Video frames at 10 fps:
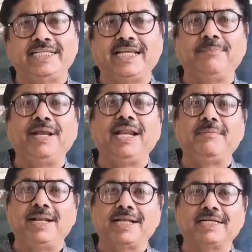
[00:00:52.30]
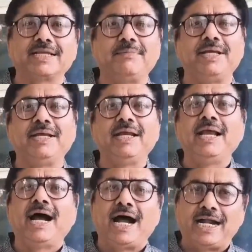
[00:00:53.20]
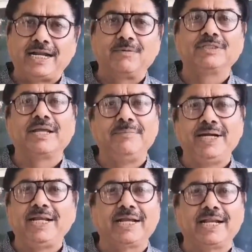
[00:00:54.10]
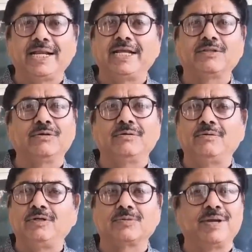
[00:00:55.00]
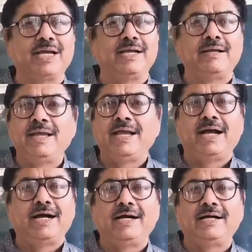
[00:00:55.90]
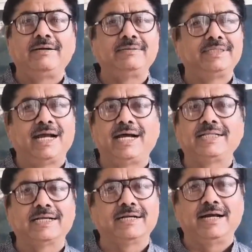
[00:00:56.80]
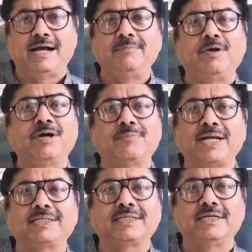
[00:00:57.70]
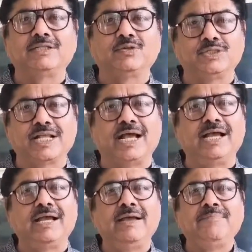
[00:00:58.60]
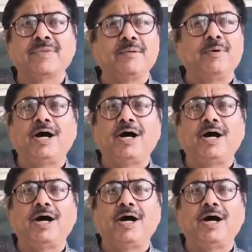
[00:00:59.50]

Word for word: ए लेवल के सभी आर से मीटिंग करेंगे तो उसमें जहाँ तक हम लोगों के पास सूचना है